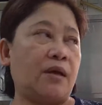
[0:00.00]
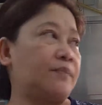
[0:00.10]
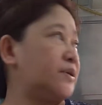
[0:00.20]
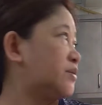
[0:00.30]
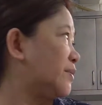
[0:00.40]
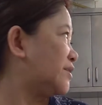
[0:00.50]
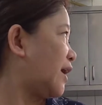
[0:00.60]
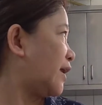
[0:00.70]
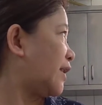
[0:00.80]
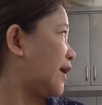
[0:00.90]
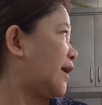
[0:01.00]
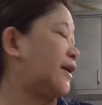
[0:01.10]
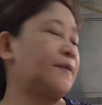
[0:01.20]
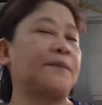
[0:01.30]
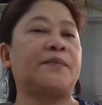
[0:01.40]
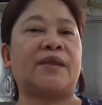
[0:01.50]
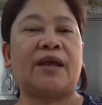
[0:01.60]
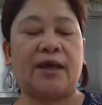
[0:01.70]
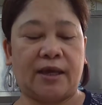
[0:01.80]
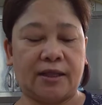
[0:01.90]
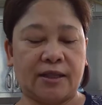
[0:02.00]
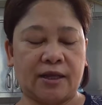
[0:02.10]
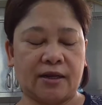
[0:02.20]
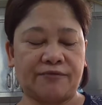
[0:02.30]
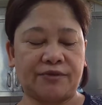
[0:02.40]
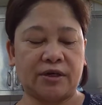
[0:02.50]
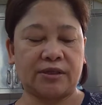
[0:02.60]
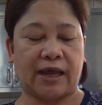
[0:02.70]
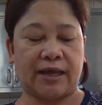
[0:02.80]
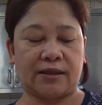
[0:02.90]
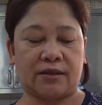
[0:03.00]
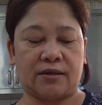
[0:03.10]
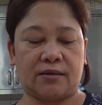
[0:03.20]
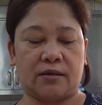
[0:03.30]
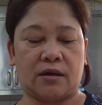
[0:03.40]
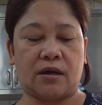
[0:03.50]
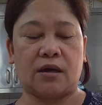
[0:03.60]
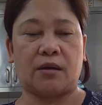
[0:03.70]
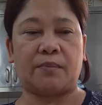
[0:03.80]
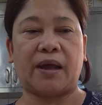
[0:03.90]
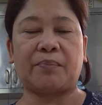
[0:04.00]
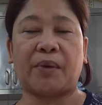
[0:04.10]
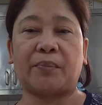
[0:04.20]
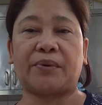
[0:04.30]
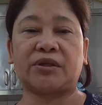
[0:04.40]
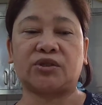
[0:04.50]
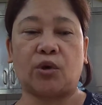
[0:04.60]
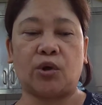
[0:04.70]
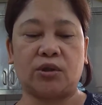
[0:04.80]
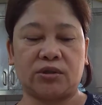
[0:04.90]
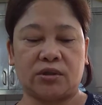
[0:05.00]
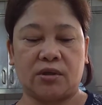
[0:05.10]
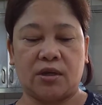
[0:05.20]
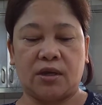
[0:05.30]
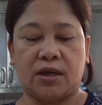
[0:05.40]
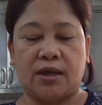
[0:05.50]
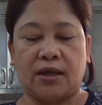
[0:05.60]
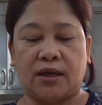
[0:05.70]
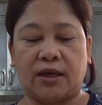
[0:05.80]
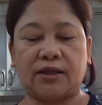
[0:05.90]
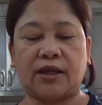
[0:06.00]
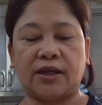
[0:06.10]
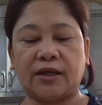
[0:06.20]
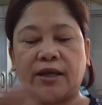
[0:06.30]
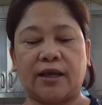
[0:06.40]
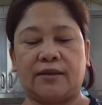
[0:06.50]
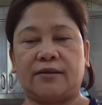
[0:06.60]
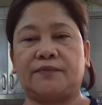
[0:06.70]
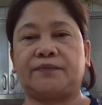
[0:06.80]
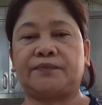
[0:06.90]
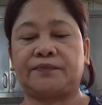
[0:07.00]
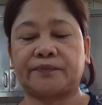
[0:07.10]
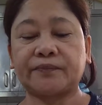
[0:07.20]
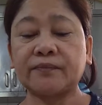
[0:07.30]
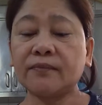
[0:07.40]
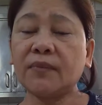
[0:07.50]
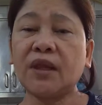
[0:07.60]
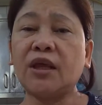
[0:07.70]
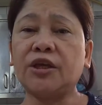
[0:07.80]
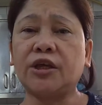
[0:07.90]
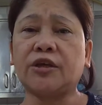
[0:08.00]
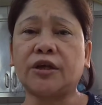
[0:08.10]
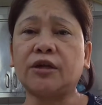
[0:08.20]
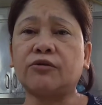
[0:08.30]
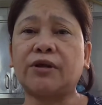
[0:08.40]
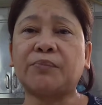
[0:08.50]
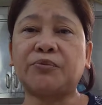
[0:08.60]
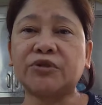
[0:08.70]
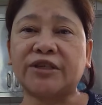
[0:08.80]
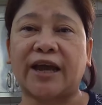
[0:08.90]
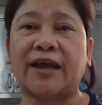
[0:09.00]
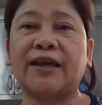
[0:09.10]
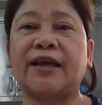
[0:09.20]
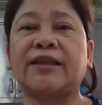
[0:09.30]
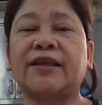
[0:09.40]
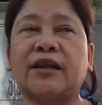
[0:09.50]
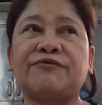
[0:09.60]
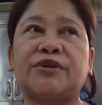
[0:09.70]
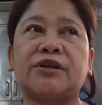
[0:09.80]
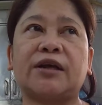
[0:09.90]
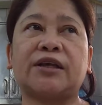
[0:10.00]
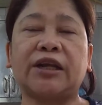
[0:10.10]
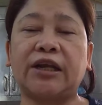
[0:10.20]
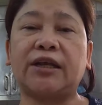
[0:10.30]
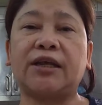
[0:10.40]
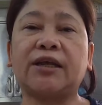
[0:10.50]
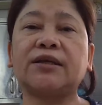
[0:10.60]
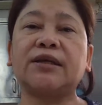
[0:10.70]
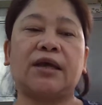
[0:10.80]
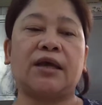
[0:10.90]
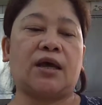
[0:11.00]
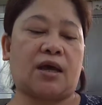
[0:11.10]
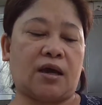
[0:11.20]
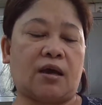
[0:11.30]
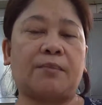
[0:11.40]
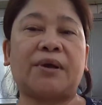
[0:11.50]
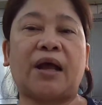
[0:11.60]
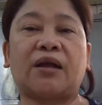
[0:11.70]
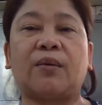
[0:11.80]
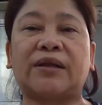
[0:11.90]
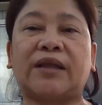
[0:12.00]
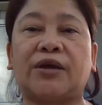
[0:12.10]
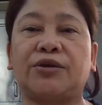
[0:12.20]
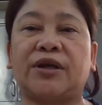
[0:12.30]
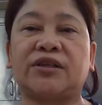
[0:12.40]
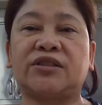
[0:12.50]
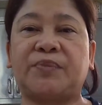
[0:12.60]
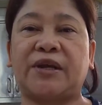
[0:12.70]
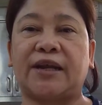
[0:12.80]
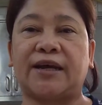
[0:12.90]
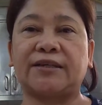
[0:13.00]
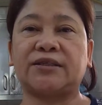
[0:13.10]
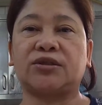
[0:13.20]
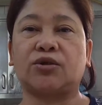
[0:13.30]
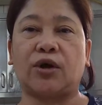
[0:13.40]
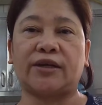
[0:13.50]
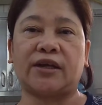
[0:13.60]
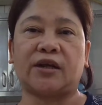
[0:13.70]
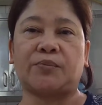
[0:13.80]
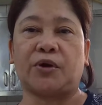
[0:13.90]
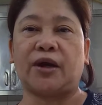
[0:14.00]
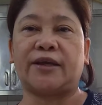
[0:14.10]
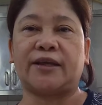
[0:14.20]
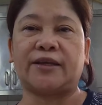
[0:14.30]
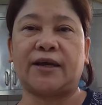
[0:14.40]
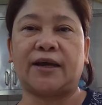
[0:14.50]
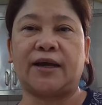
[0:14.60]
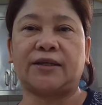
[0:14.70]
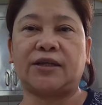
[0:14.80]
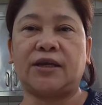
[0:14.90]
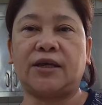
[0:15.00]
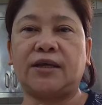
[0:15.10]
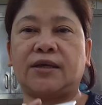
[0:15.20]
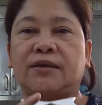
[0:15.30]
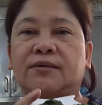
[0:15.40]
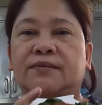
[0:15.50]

fish masala, and then after that, uh, black pepper, salt, And then, ayan. I-grill ko lang po siya. And then, after ng grilling, uh, magagawa tayo ng spinach. So, ayan na po. Ayan na ang ating